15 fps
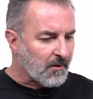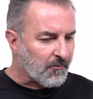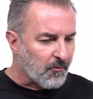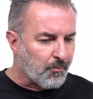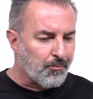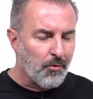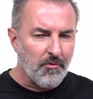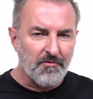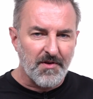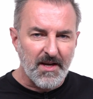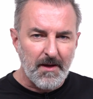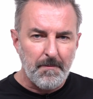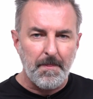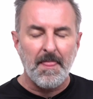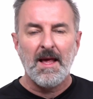vous
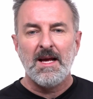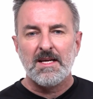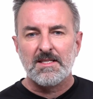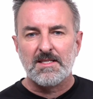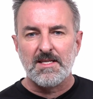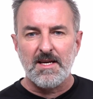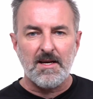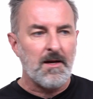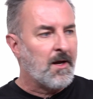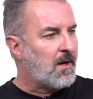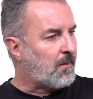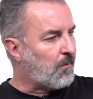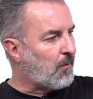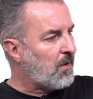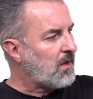pouvez dire,
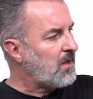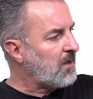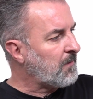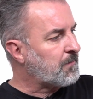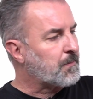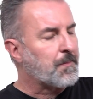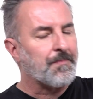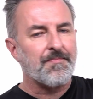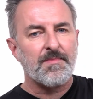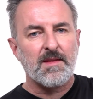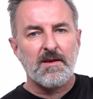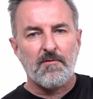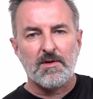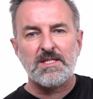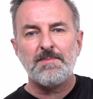moi, là,
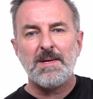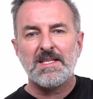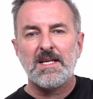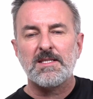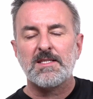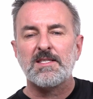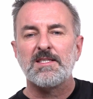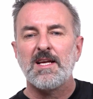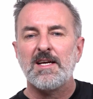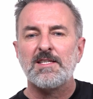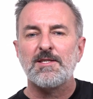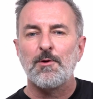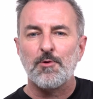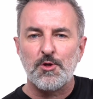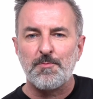Voici ma
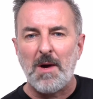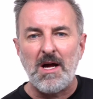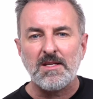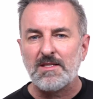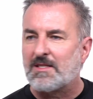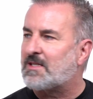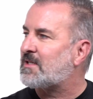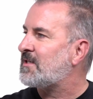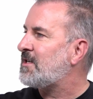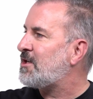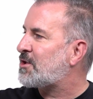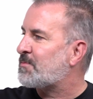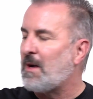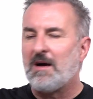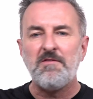destination. Je pars
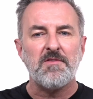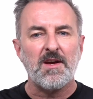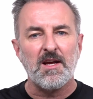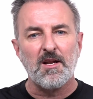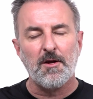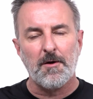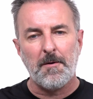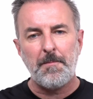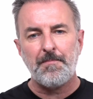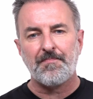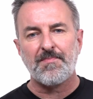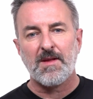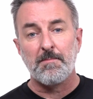d'ici, je m'en vais là.